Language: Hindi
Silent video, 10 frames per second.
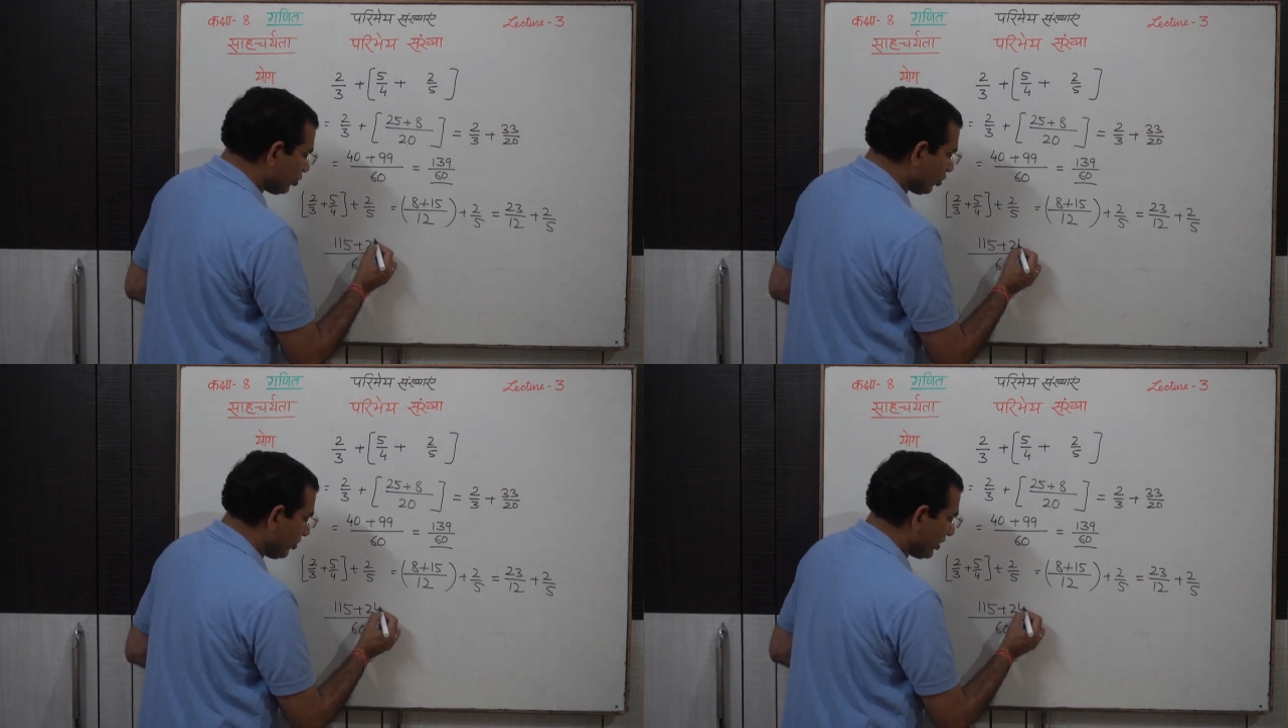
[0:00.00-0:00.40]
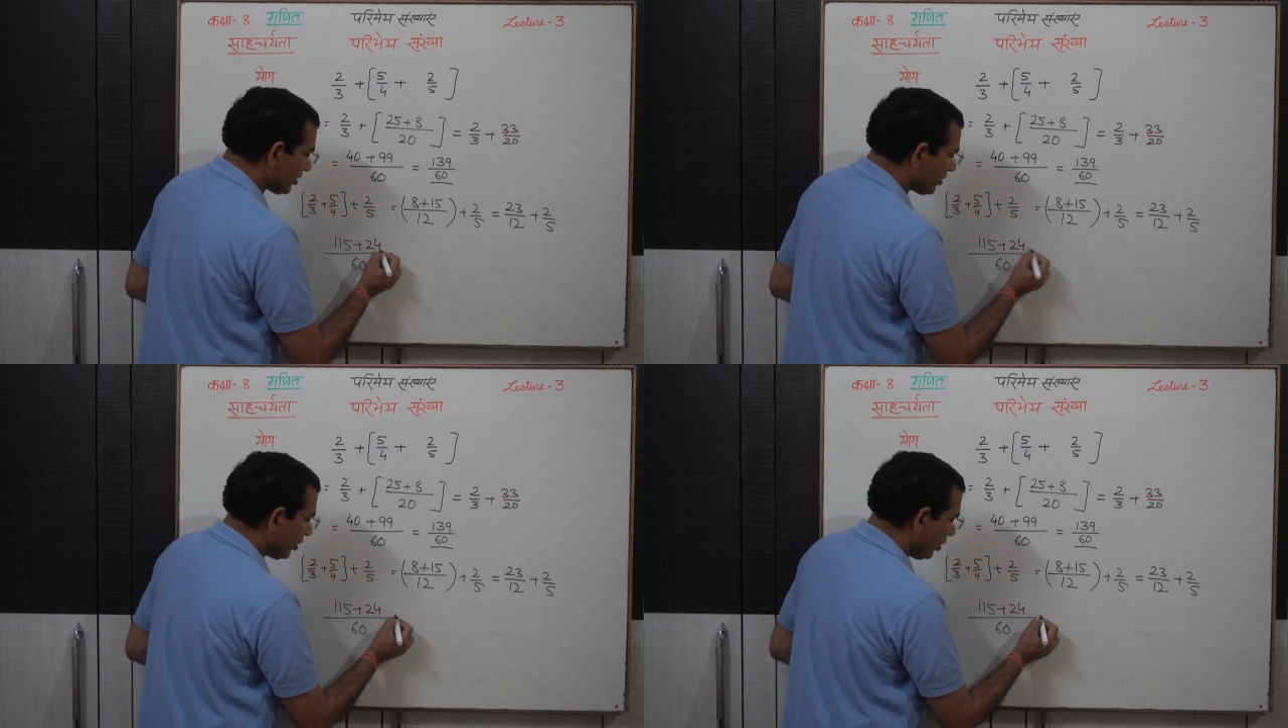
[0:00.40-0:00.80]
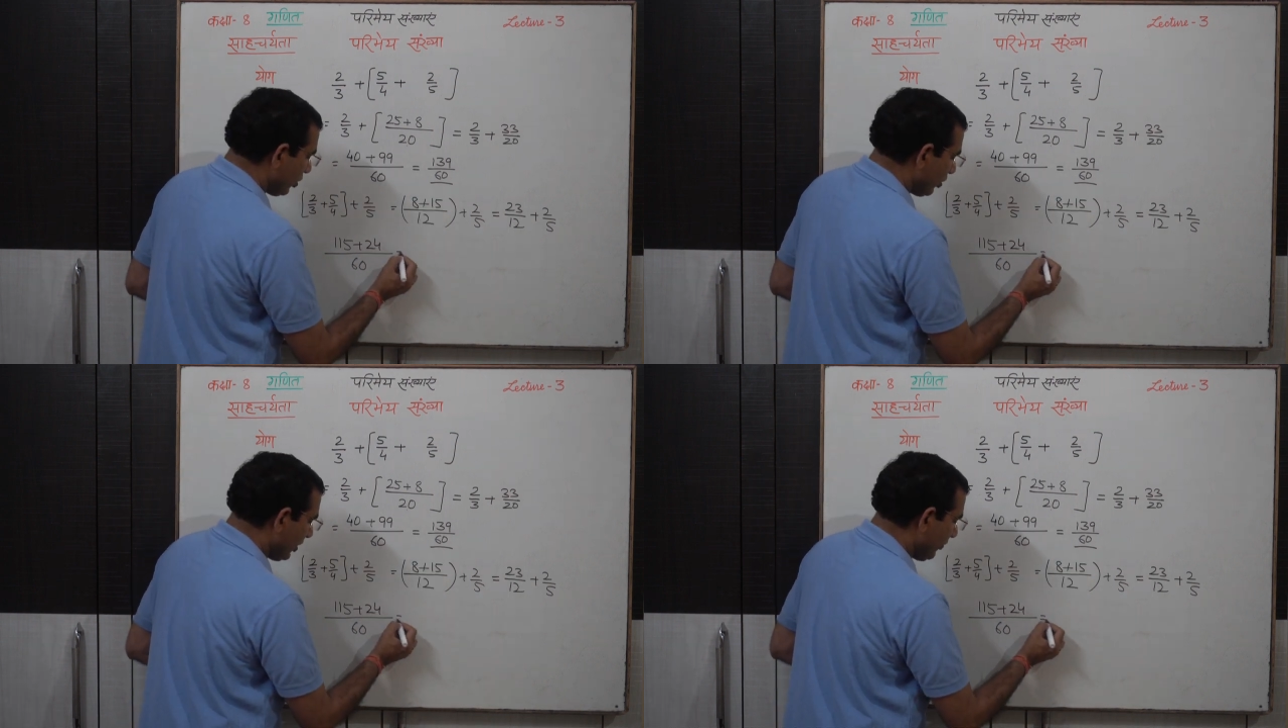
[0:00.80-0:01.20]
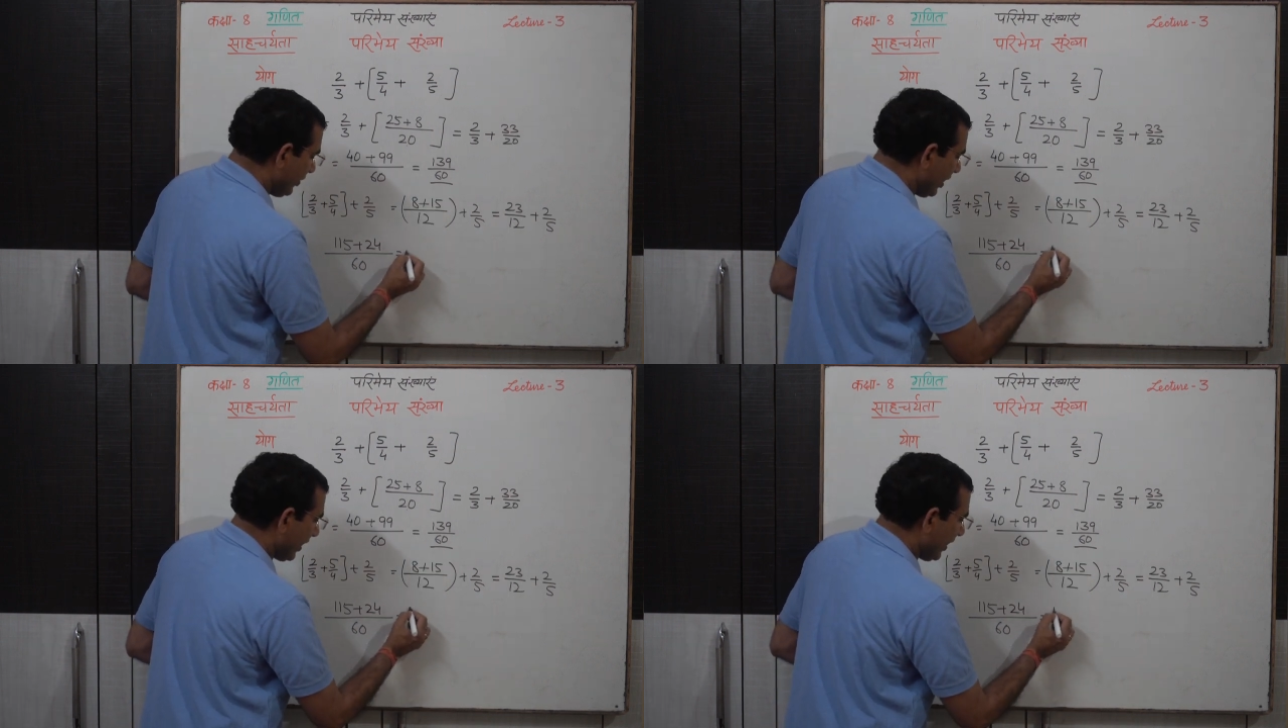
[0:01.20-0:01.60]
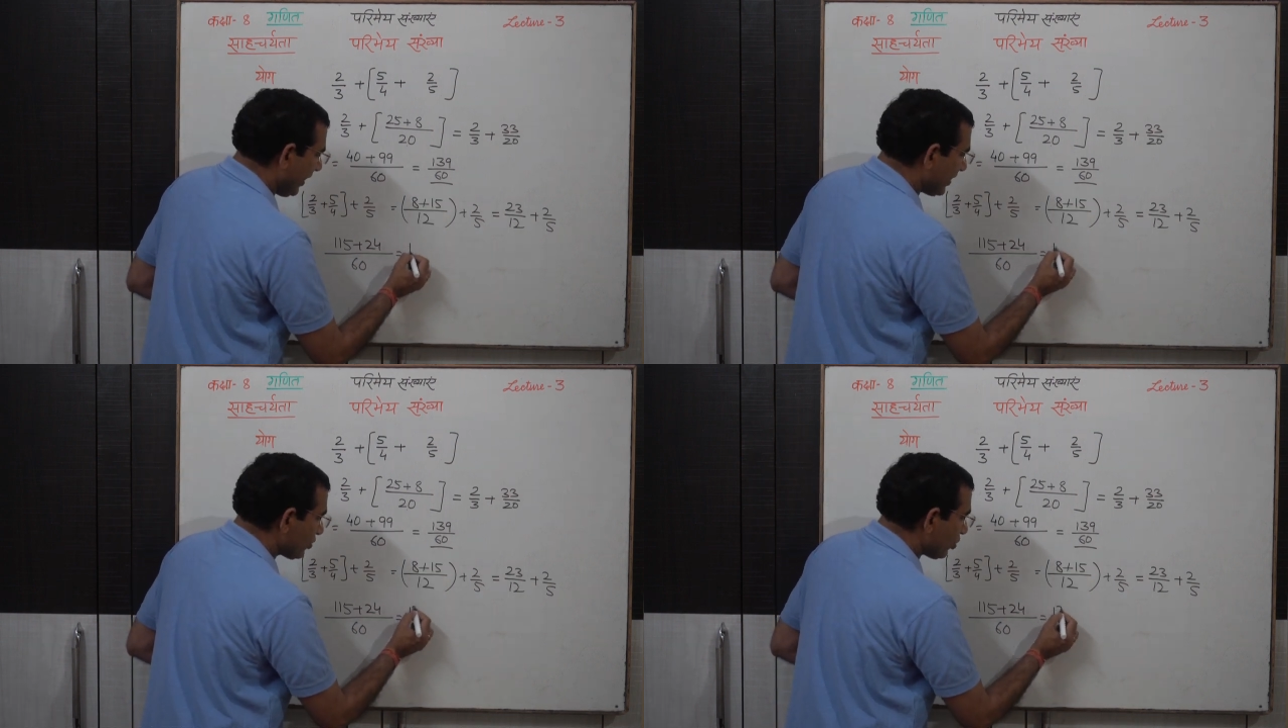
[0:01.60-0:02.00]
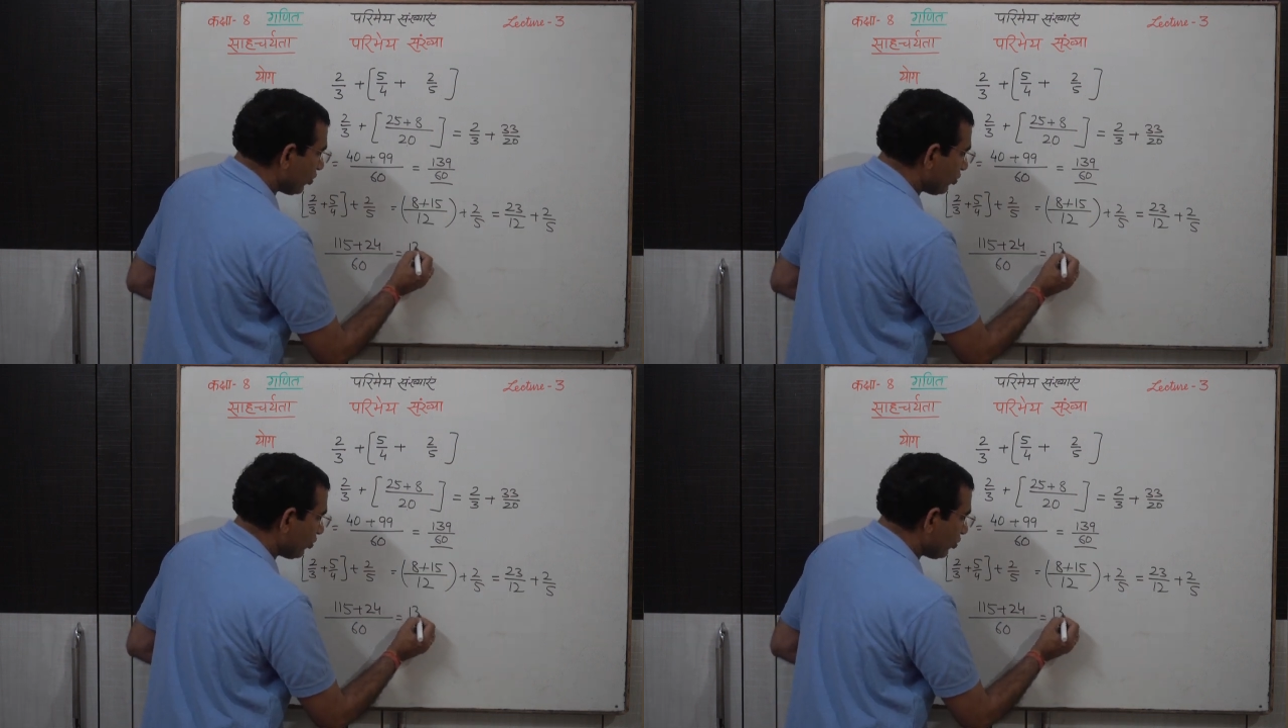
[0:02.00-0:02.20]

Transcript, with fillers: चौबीस और ये फिर आ गया एक सौ